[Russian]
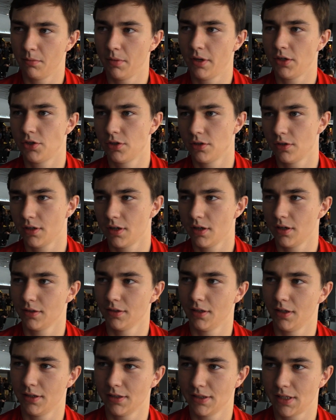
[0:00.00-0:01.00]
на матч
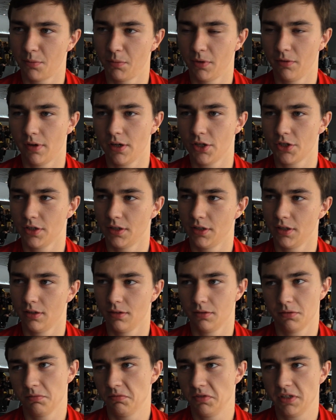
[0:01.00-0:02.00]
как на самый важный.
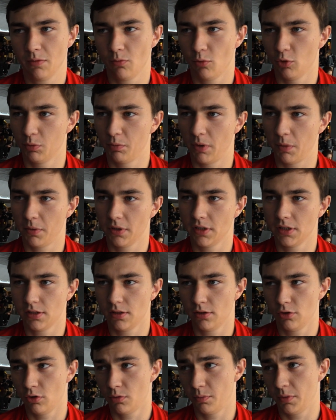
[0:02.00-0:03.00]
Все могут
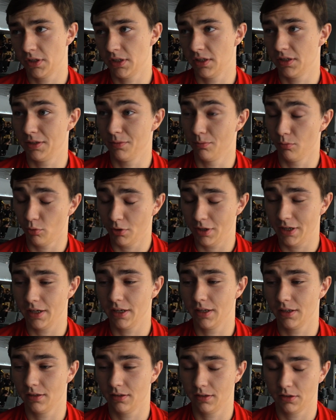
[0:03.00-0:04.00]
преподнести сюрпризы, тем
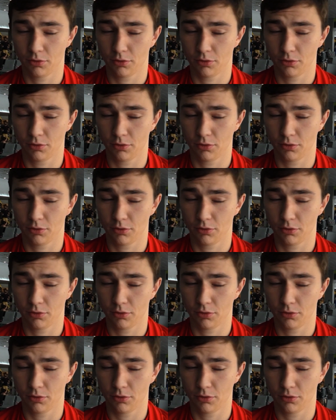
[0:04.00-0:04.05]
более,